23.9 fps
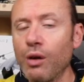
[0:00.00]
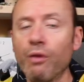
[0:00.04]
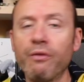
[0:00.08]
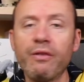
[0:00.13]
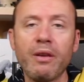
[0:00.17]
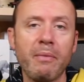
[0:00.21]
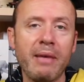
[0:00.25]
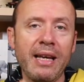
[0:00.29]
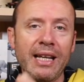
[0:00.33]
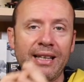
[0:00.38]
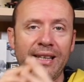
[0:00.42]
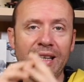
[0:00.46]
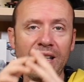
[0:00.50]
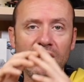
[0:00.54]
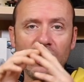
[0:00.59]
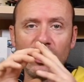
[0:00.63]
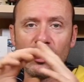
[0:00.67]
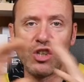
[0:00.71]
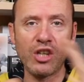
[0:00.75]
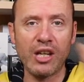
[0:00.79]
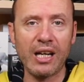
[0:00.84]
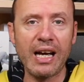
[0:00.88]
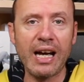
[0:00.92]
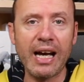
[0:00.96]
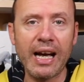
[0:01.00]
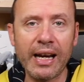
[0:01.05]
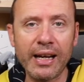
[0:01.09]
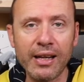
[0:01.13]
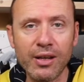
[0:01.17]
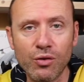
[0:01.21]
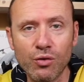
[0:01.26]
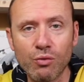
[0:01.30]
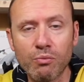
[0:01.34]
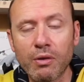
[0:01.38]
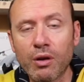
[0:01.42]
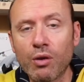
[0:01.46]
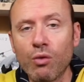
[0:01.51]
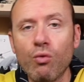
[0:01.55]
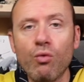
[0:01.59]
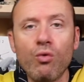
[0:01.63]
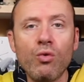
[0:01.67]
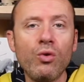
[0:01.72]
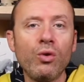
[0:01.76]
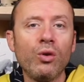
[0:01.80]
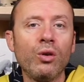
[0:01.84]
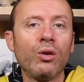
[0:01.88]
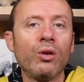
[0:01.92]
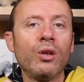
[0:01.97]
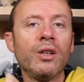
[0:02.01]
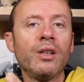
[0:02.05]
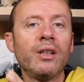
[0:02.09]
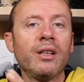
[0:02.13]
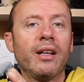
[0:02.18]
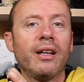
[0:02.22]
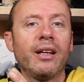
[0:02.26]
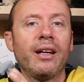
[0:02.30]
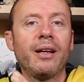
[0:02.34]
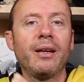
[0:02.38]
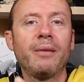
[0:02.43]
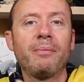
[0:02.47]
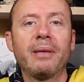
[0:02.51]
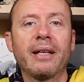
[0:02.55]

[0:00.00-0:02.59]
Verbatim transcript: ovviamente DJI numero uno eh,